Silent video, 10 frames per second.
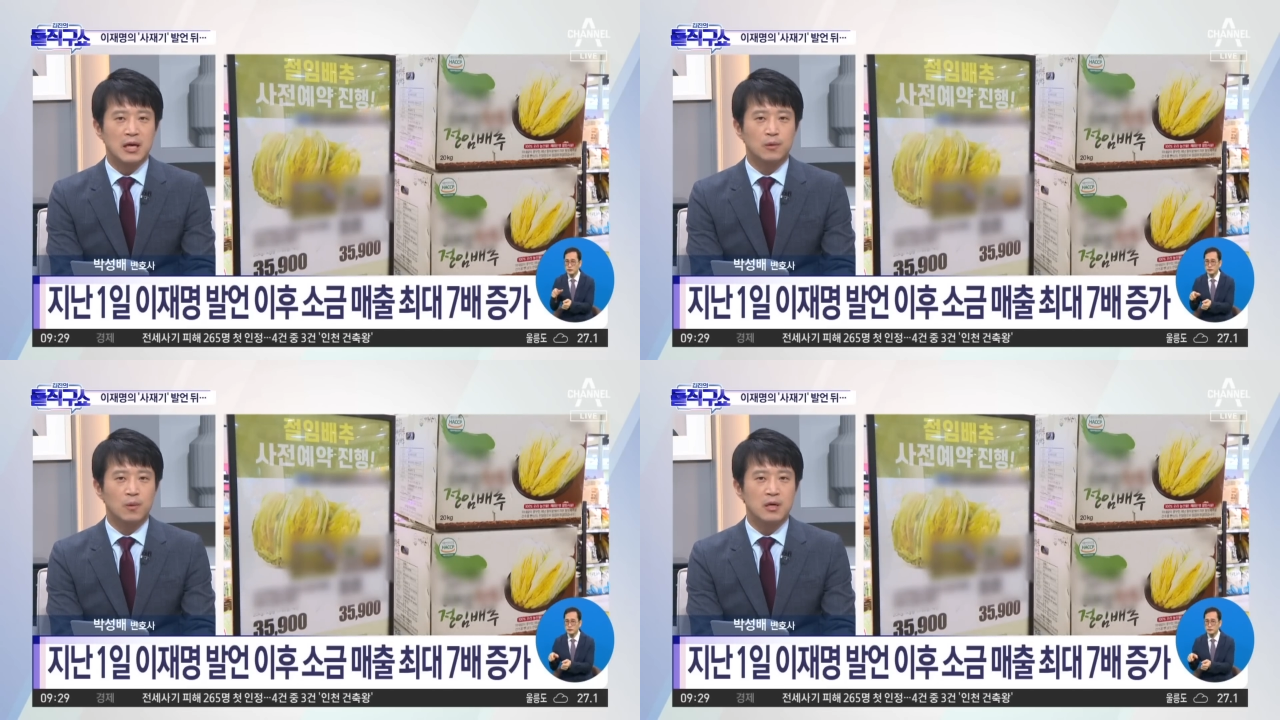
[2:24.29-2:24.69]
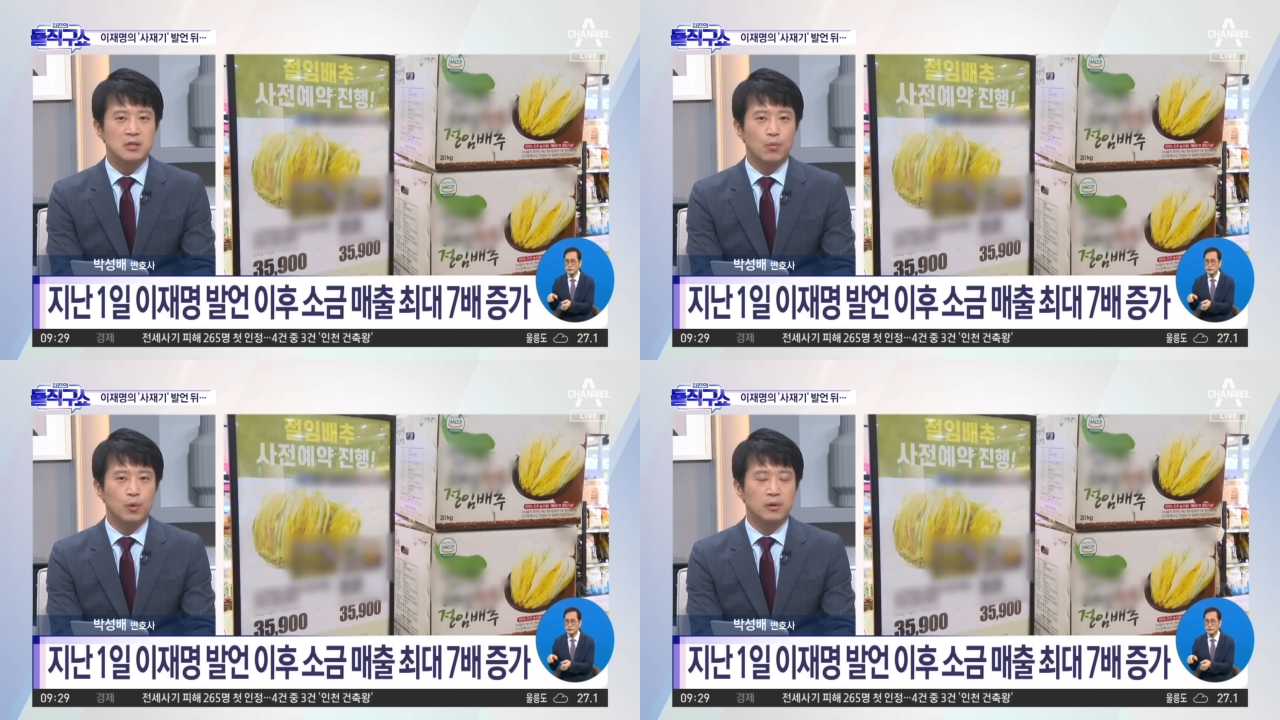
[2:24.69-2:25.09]

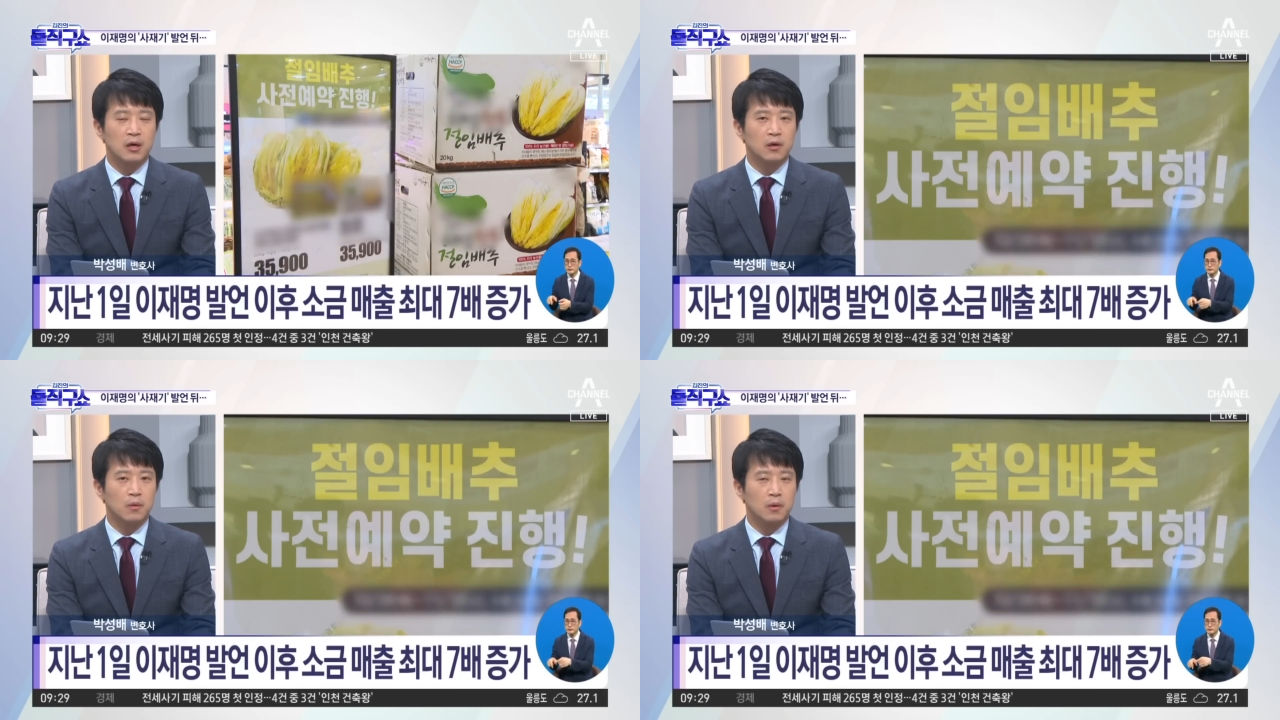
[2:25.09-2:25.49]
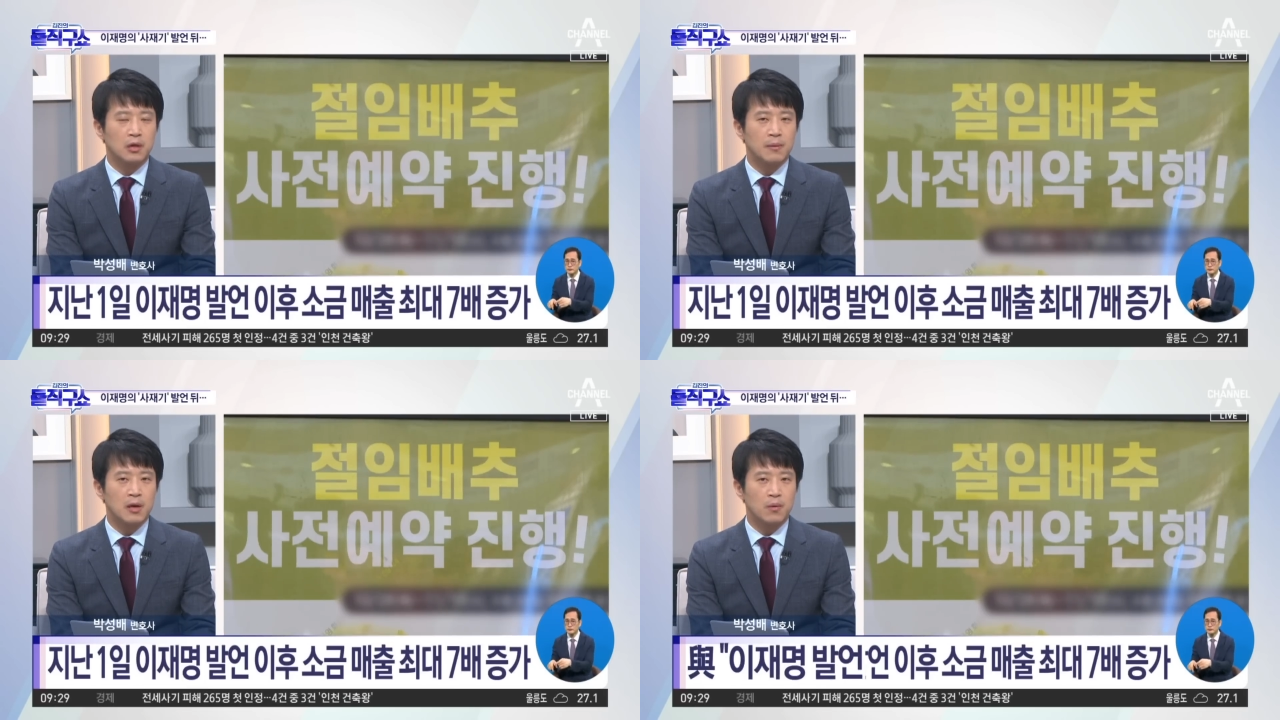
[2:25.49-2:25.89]
작동하지 못할 경우를
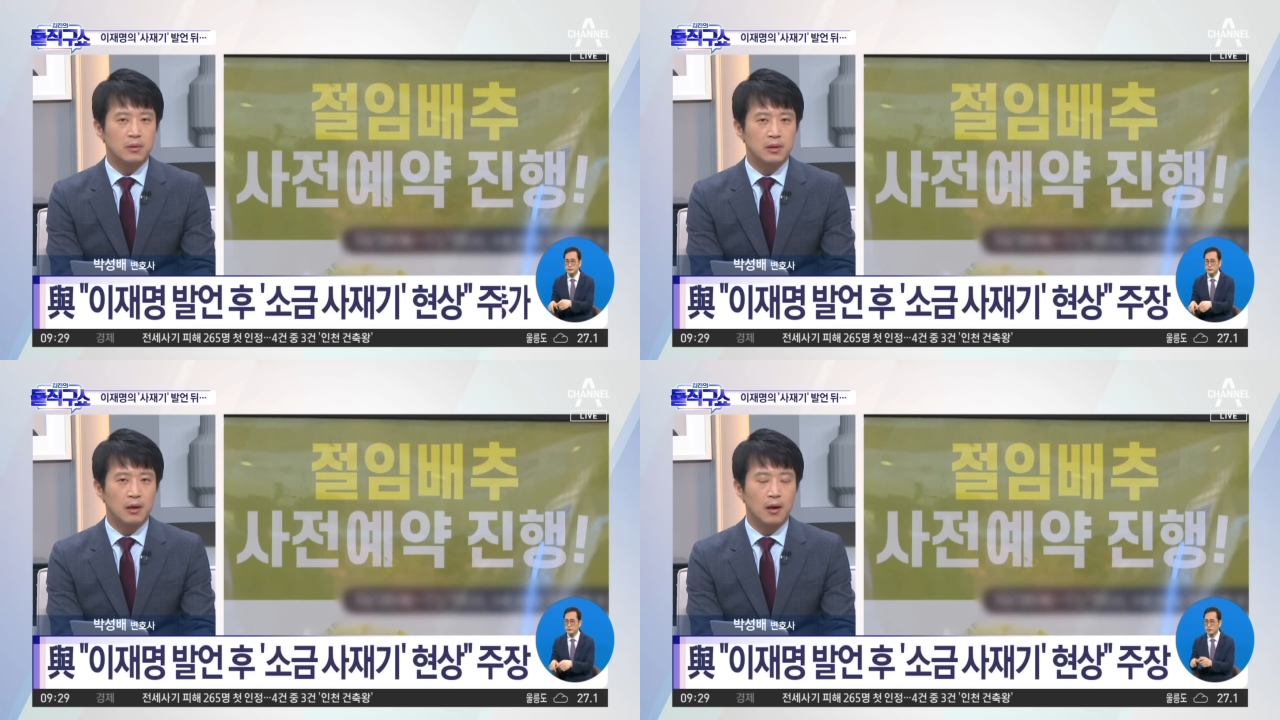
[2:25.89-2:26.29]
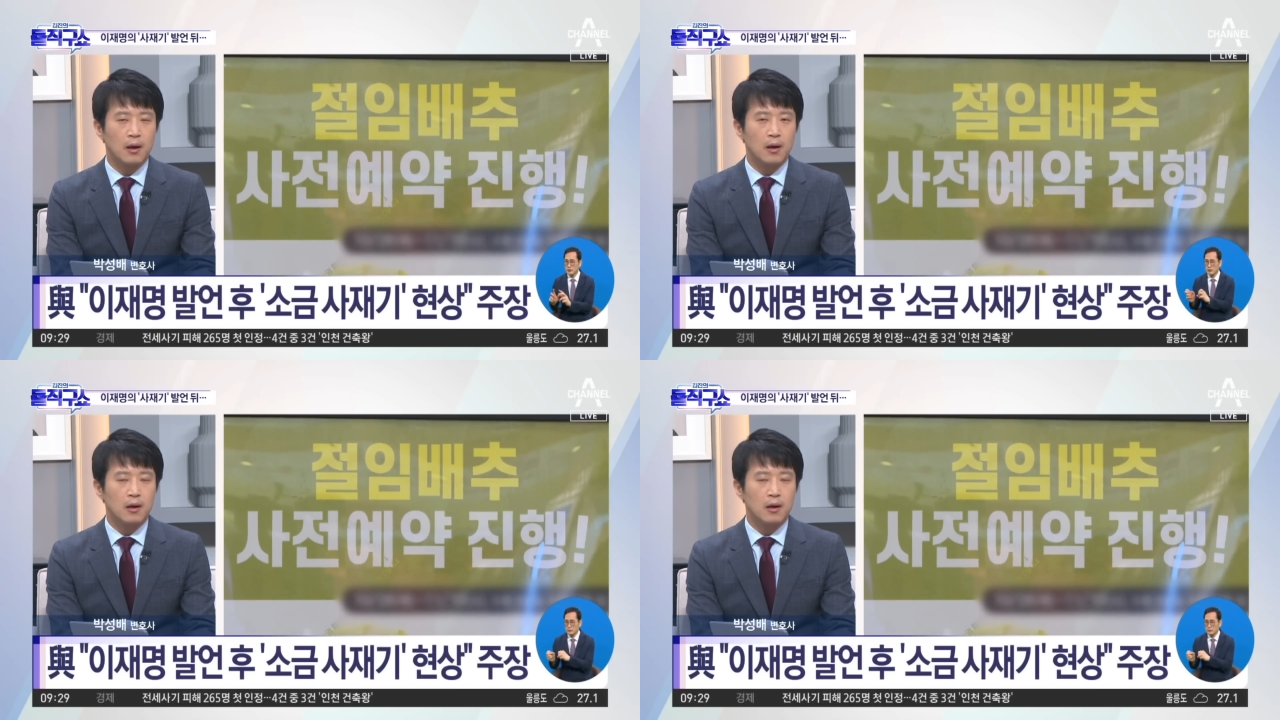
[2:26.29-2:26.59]
대비하고 있는가,